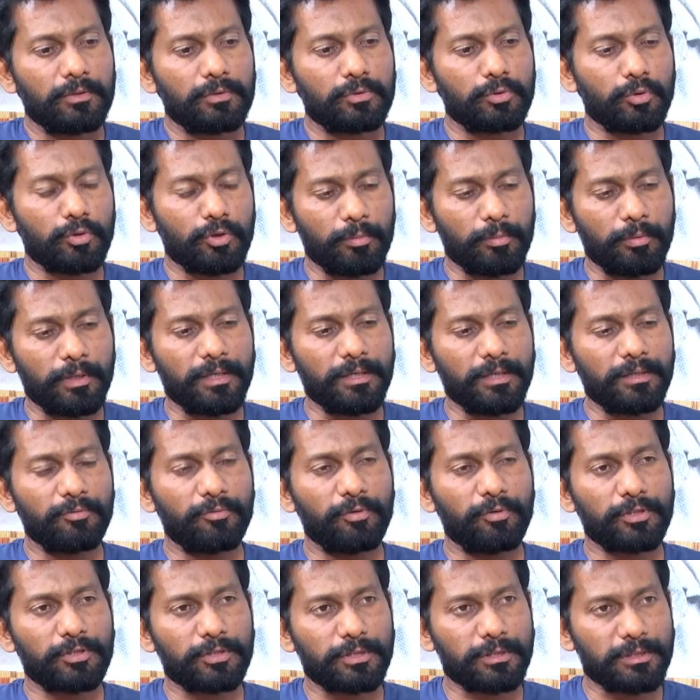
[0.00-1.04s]
సుక్కుబాయ్
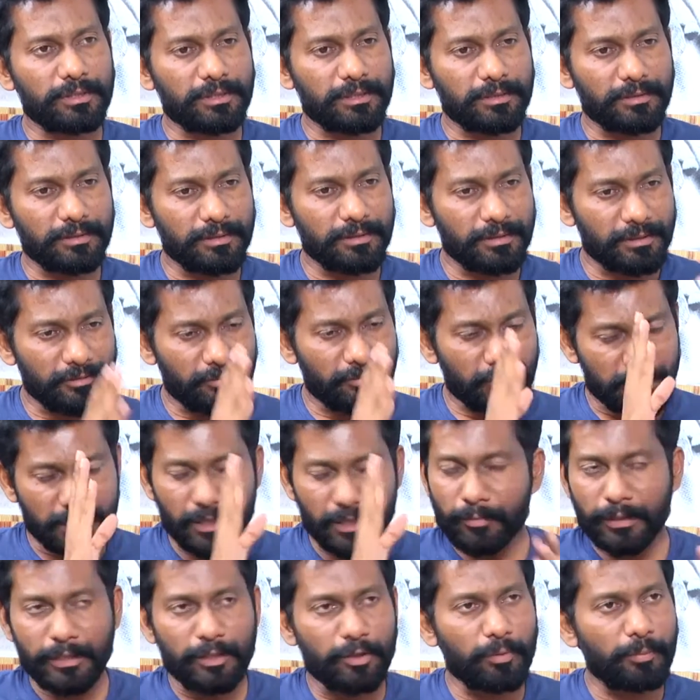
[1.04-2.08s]
ఫస్ట్ ఫస్ట్
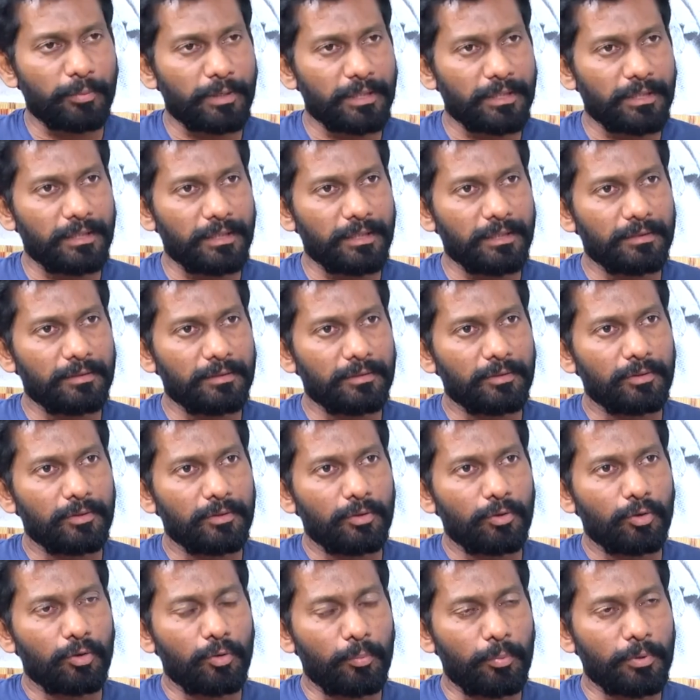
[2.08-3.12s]
ఆఫ్ అదిరిపోయింది
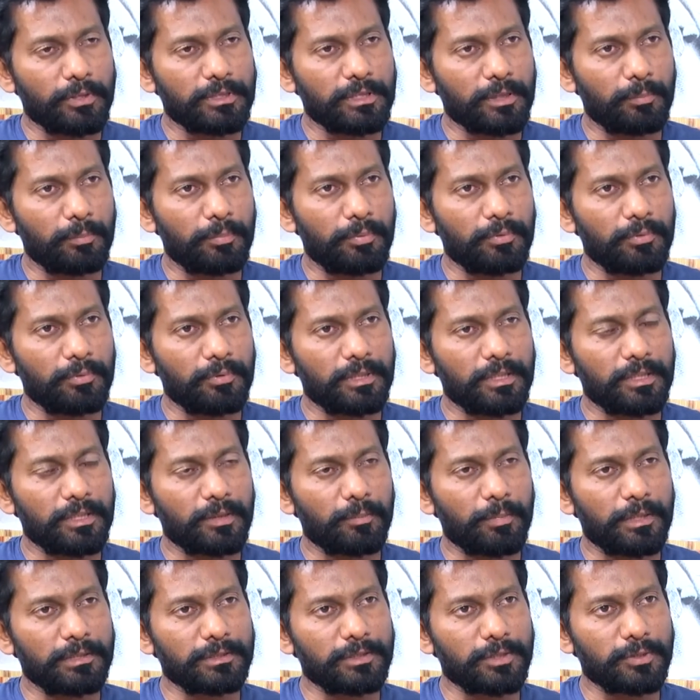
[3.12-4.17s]
ఇప్పుడు చెప్పు ఇంత
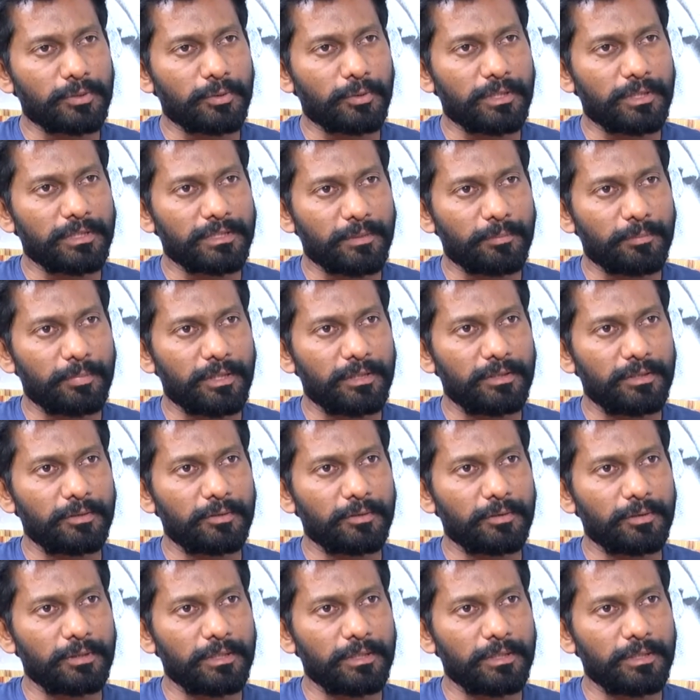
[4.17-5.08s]
మంచి స్టోరీ చెప్పినందుకు